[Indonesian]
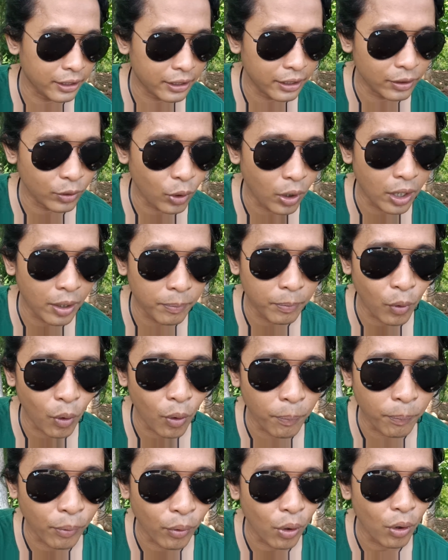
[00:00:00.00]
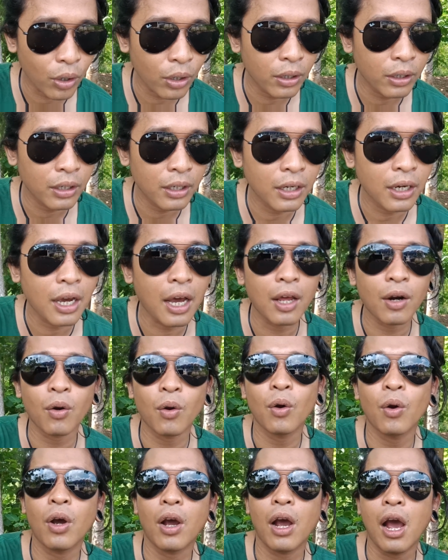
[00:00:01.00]
ki nyongar ngobrol
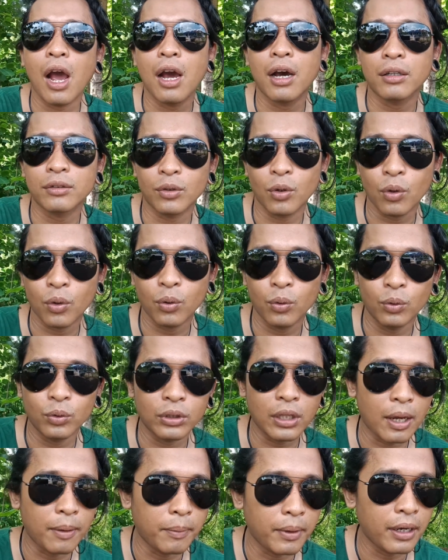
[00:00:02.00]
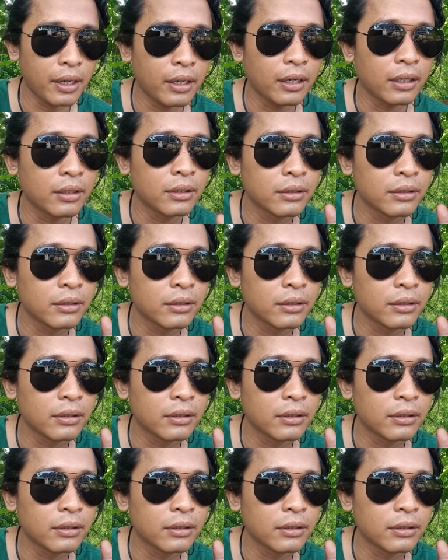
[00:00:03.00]
karo aktor utama